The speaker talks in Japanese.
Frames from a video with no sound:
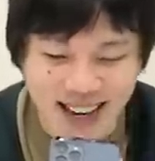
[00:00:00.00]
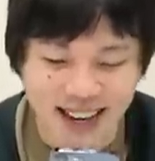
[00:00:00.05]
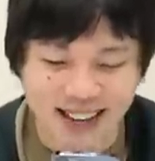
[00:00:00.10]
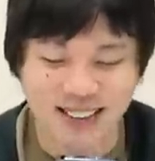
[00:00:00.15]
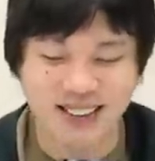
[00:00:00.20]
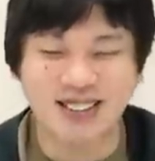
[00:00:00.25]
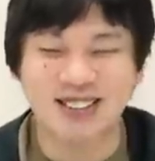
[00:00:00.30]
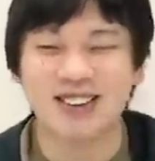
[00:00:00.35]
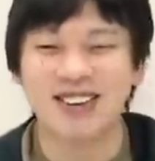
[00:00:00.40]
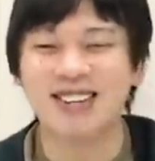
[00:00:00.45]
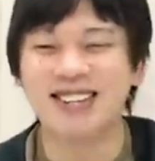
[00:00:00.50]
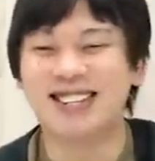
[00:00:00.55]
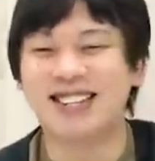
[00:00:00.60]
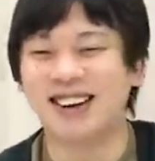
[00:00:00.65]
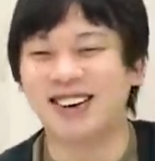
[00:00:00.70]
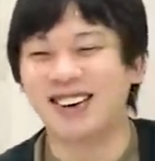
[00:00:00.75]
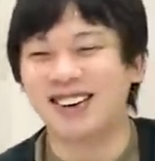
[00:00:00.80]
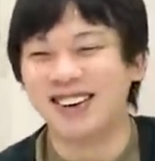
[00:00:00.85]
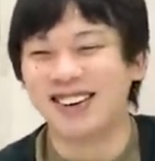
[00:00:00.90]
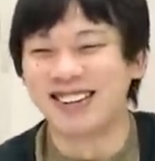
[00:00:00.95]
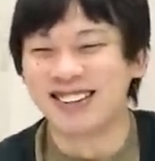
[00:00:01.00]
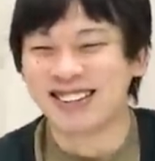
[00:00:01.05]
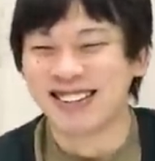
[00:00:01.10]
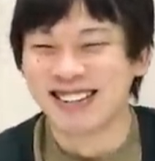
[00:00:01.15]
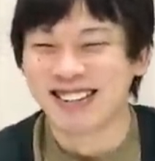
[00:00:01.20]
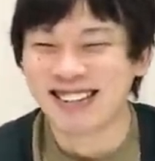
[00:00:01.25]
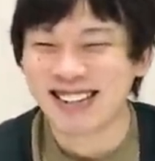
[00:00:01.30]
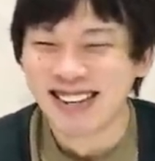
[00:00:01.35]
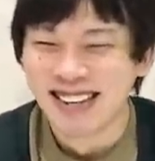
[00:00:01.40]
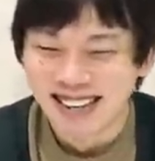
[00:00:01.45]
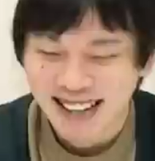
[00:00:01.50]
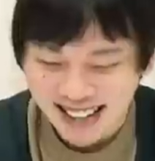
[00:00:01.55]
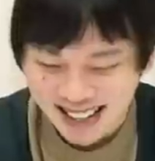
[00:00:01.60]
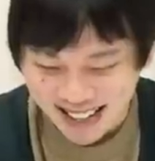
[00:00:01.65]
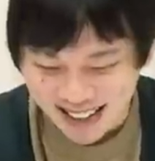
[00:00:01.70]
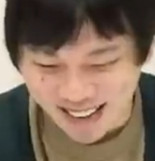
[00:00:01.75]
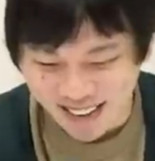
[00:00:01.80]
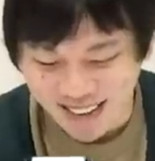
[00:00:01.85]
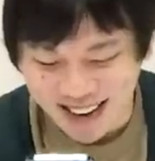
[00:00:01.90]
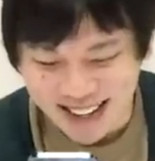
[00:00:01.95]
入ると強いんですよ
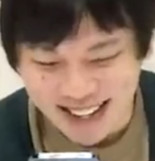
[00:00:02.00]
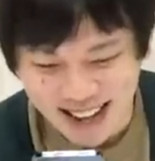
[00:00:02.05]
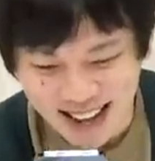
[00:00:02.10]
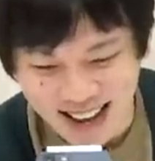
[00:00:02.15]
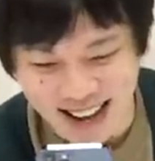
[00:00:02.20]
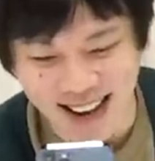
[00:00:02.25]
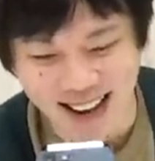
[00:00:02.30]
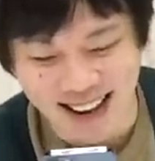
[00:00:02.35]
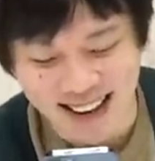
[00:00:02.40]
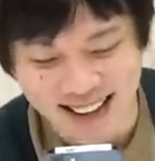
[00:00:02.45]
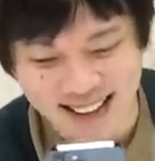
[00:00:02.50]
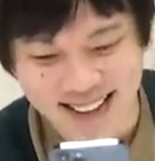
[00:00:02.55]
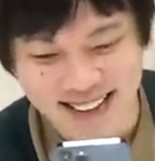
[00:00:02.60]
これね